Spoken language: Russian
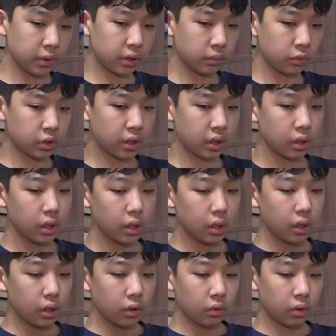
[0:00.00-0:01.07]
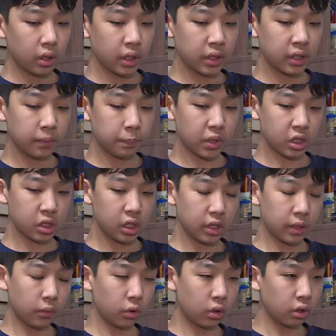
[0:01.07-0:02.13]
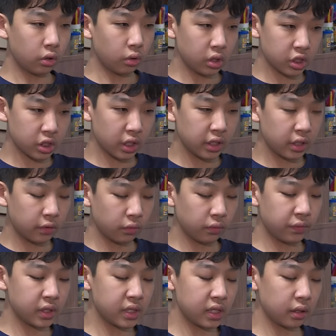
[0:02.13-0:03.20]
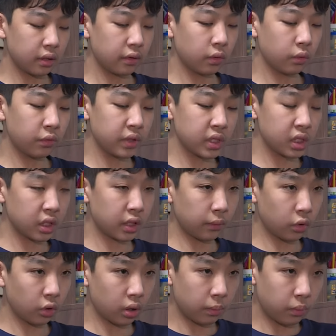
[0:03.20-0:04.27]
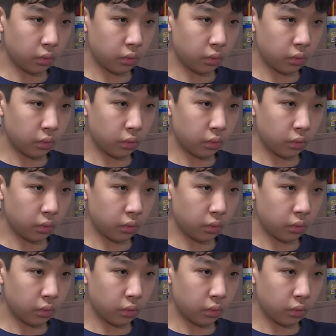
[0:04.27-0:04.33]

потому что они прожили намного дольше, они увидели, увидели намного